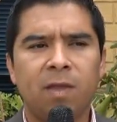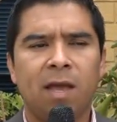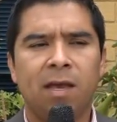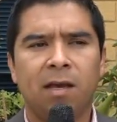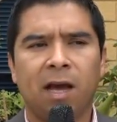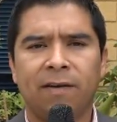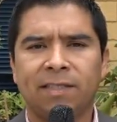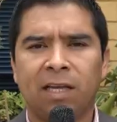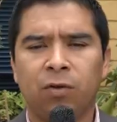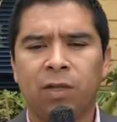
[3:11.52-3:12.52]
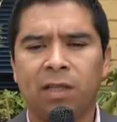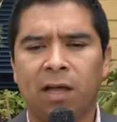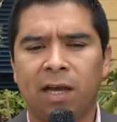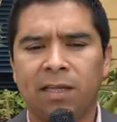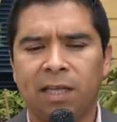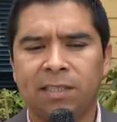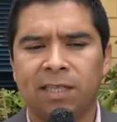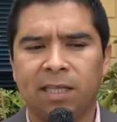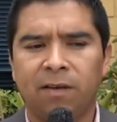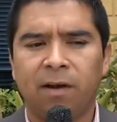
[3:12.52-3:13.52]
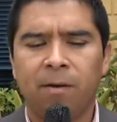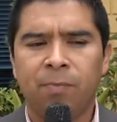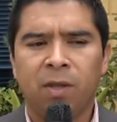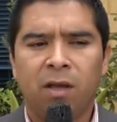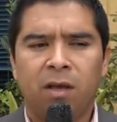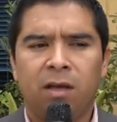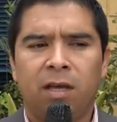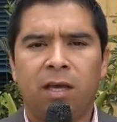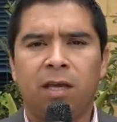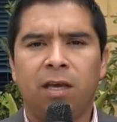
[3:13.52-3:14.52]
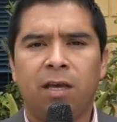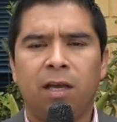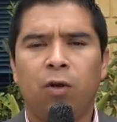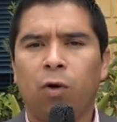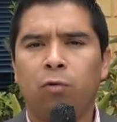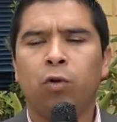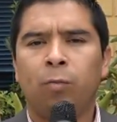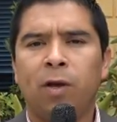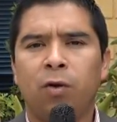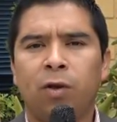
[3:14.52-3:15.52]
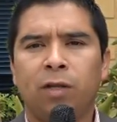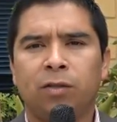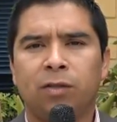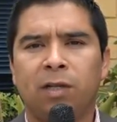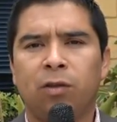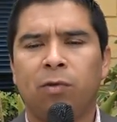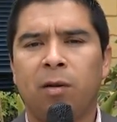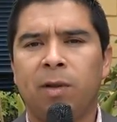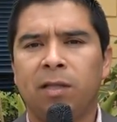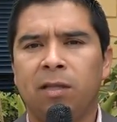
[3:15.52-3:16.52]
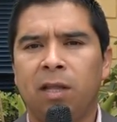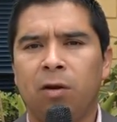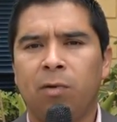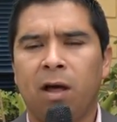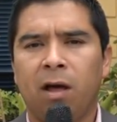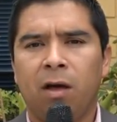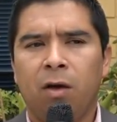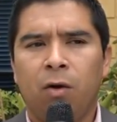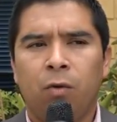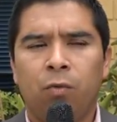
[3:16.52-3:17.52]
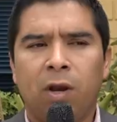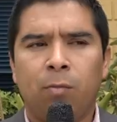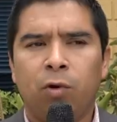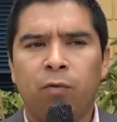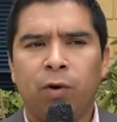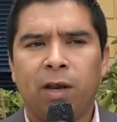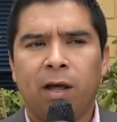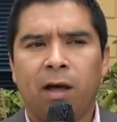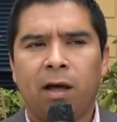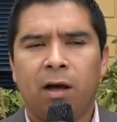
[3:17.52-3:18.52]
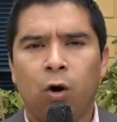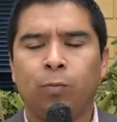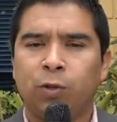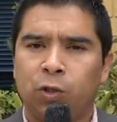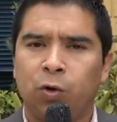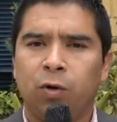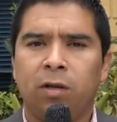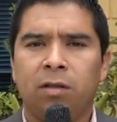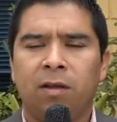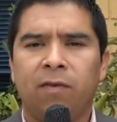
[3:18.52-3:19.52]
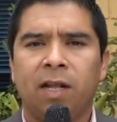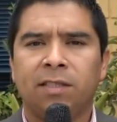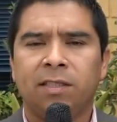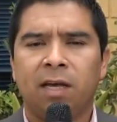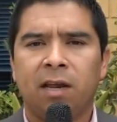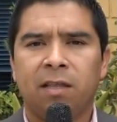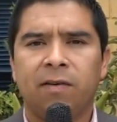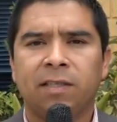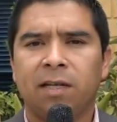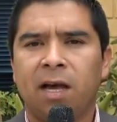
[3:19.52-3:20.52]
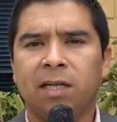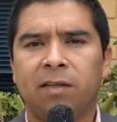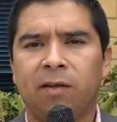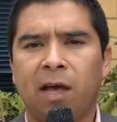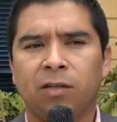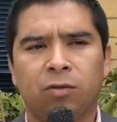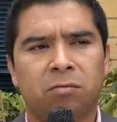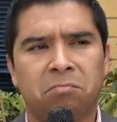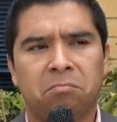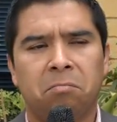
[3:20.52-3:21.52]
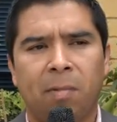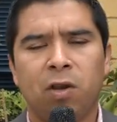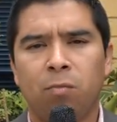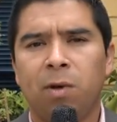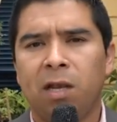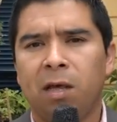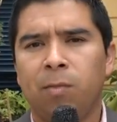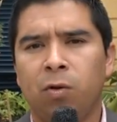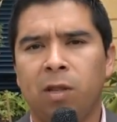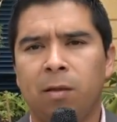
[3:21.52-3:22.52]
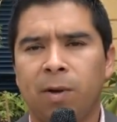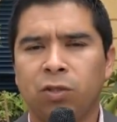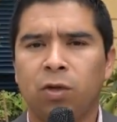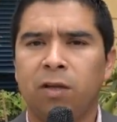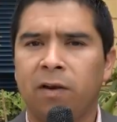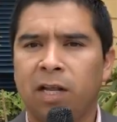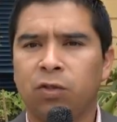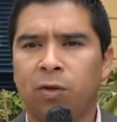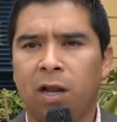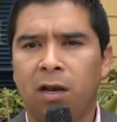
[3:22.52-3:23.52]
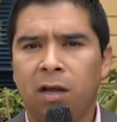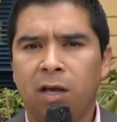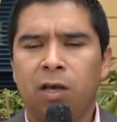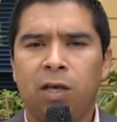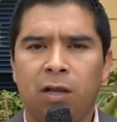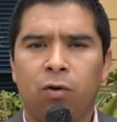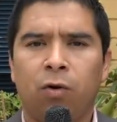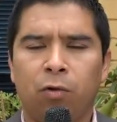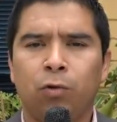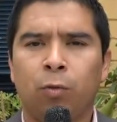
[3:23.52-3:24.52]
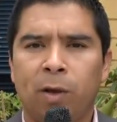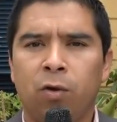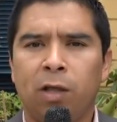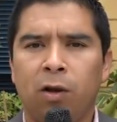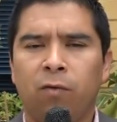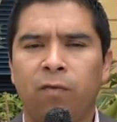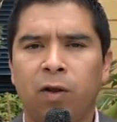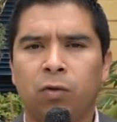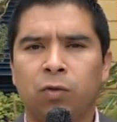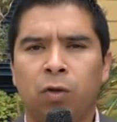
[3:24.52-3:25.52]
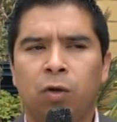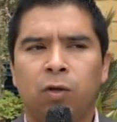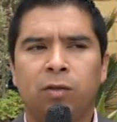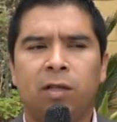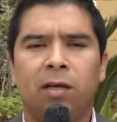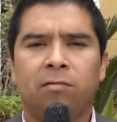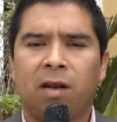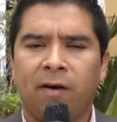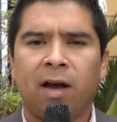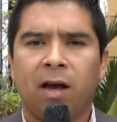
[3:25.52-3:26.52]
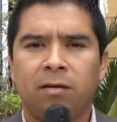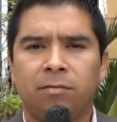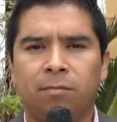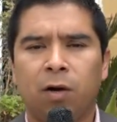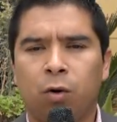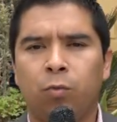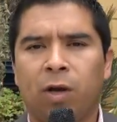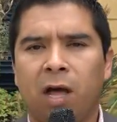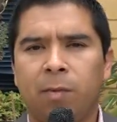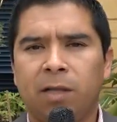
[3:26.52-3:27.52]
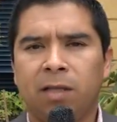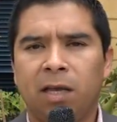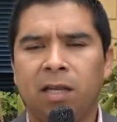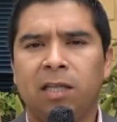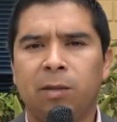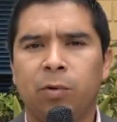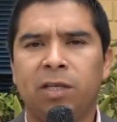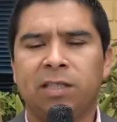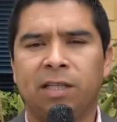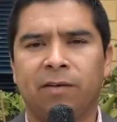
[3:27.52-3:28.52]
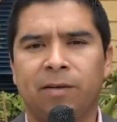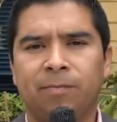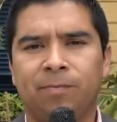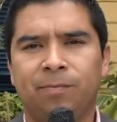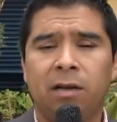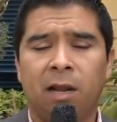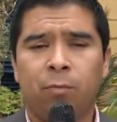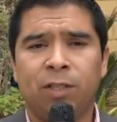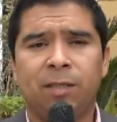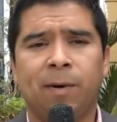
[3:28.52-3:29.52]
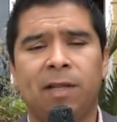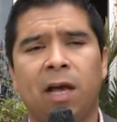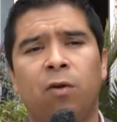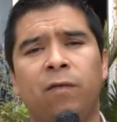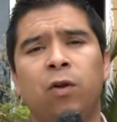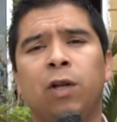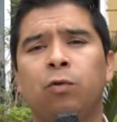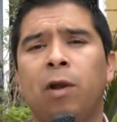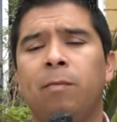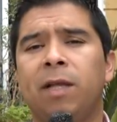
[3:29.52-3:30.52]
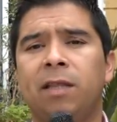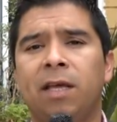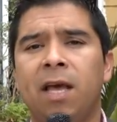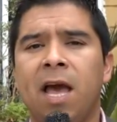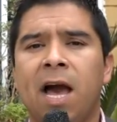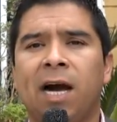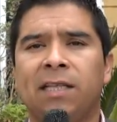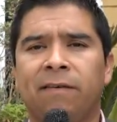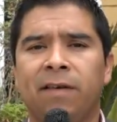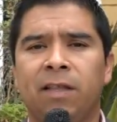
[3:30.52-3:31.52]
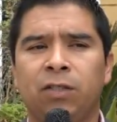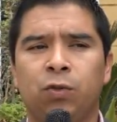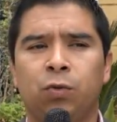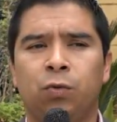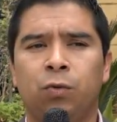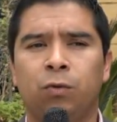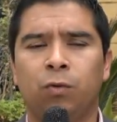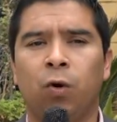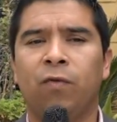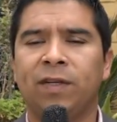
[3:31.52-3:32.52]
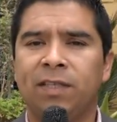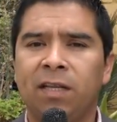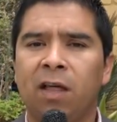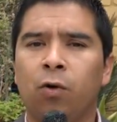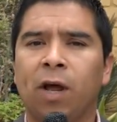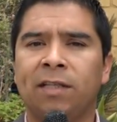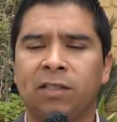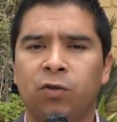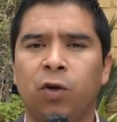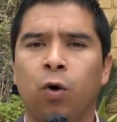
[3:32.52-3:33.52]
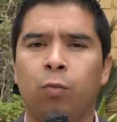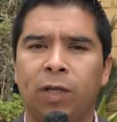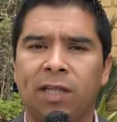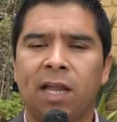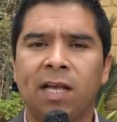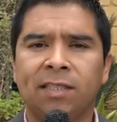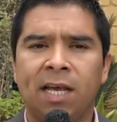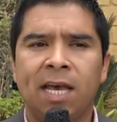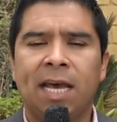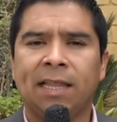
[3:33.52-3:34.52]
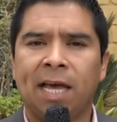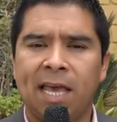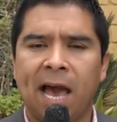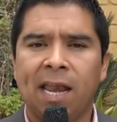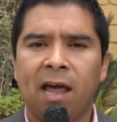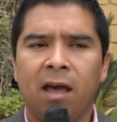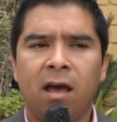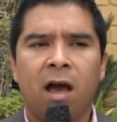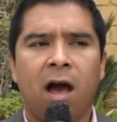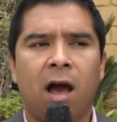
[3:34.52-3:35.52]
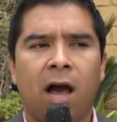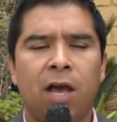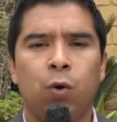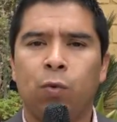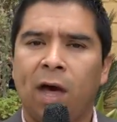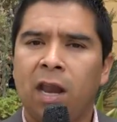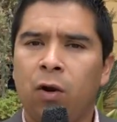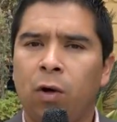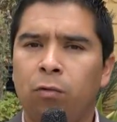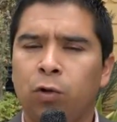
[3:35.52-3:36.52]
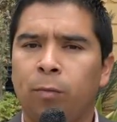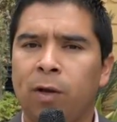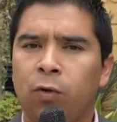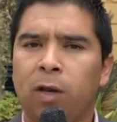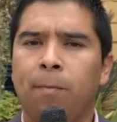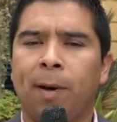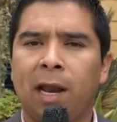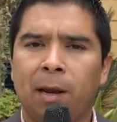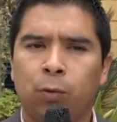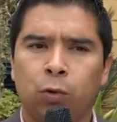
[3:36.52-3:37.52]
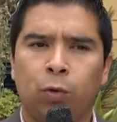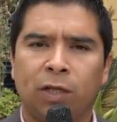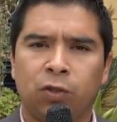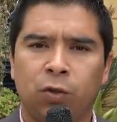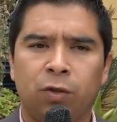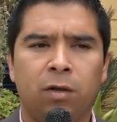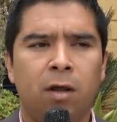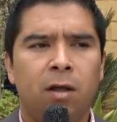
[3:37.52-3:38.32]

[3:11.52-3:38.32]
encabezando esta, esta iniciativa. Y, los adultos mayores naturalmente tienen una, muy buena opción de financiar diversas actividades. Son varios miles de millones de pesos a nivel nacional y los adultos mayores de Los Vilos eh, trabajan mancomunadamente en este tipo de iniciativas la Municipalidad de Los Vilos, naturalmente, a través de su oficina de organizaciones comunitarias, está llana a ayudar a los adultos mayores para la postulación